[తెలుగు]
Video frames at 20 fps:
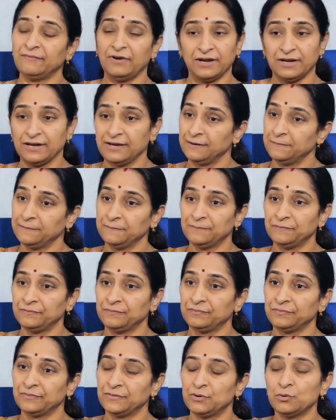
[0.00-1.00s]
వాటిని
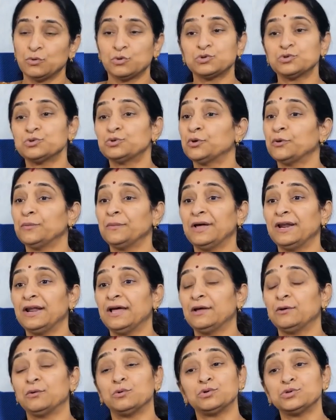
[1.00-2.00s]
రోజు
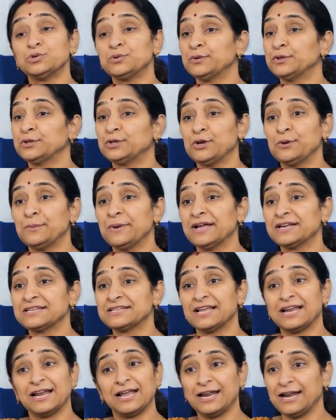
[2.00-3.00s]
తోమాలా రోజు ఒత్తులు
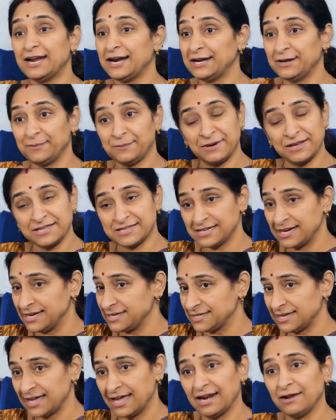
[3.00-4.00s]
మార్చాలా లాంటి
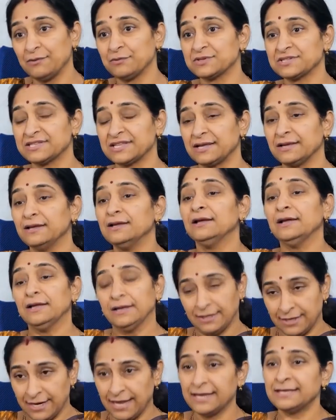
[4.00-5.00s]
ప్రశ్నలు చాలా వస్తాయి
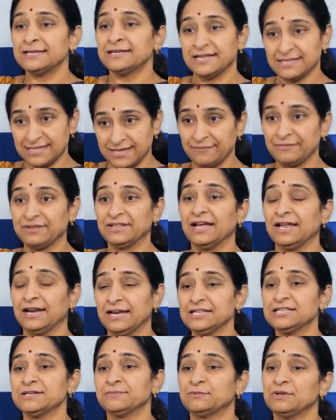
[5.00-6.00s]
నేను చేసే
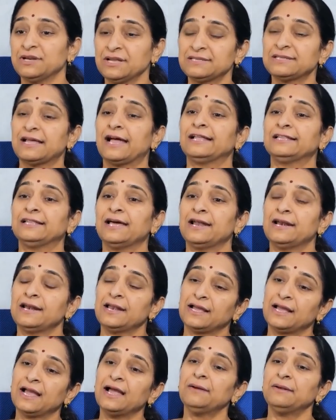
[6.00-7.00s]
విధానం చెప్తున్నా
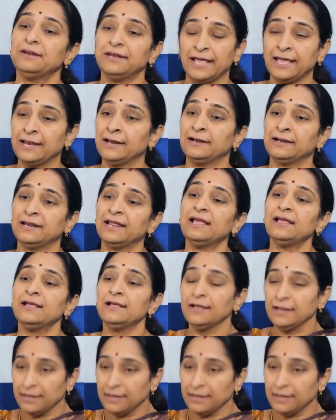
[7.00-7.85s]
సాధారణంగా నేనంటే